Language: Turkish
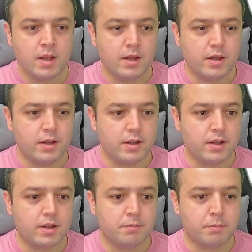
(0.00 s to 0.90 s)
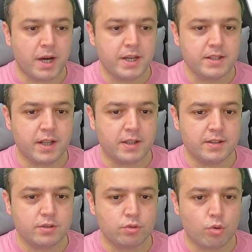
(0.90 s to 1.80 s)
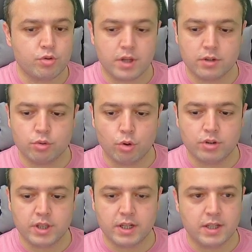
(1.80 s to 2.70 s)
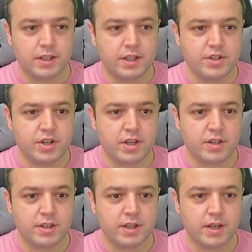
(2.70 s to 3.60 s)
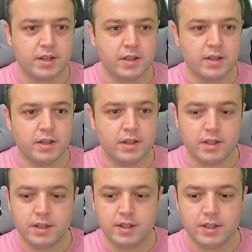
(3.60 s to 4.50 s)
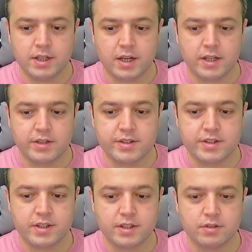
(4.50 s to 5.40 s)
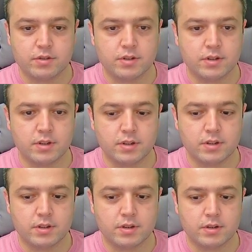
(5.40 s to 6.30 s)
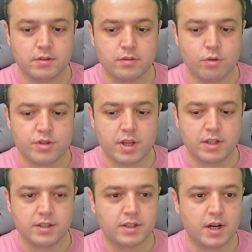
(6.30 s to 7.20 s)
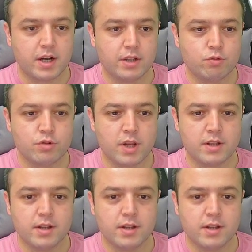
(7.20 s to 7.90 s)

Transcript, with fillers: E, ee, Maginan 94 genel derece yine e, Lille'in kalecisi e, özellikleri gayet güzel.